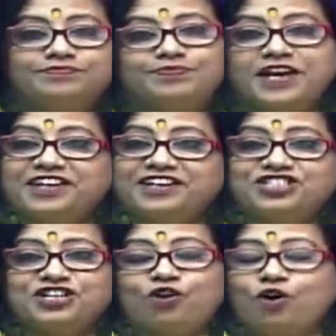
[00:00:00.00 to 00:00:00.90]

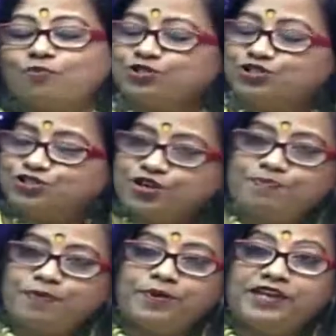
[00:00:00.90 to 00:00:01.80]
প্রেডিকশন অবশ্যই
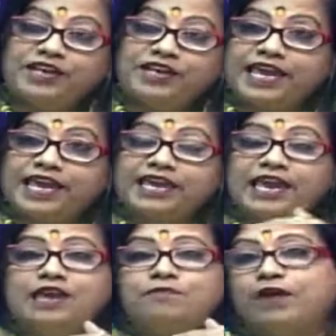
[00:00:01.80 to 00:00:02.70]
পাবেন এই
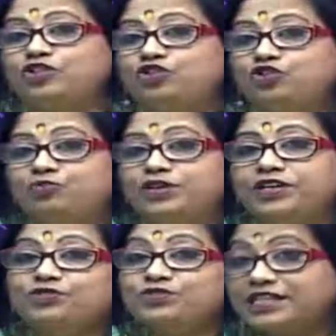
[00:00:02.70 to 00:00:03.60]
এই মাধ্যমে
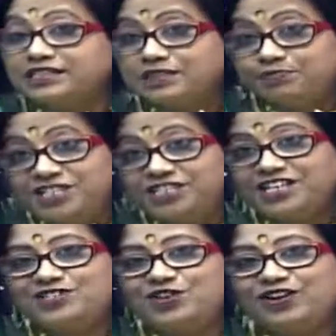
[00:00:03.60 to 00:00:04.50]
কিন্তু যাদের
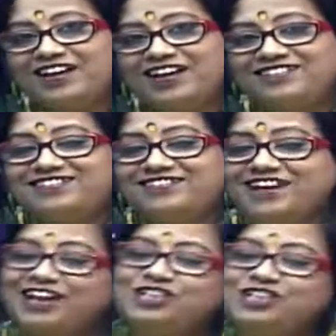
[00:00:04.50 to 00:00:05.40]
বিশেষ দরকার
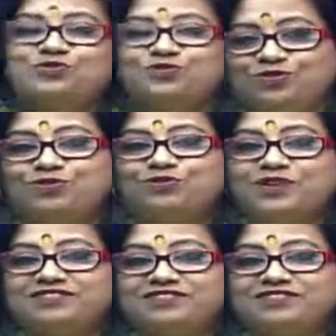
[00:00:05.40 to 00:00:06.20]
তারাই শুরু করবেন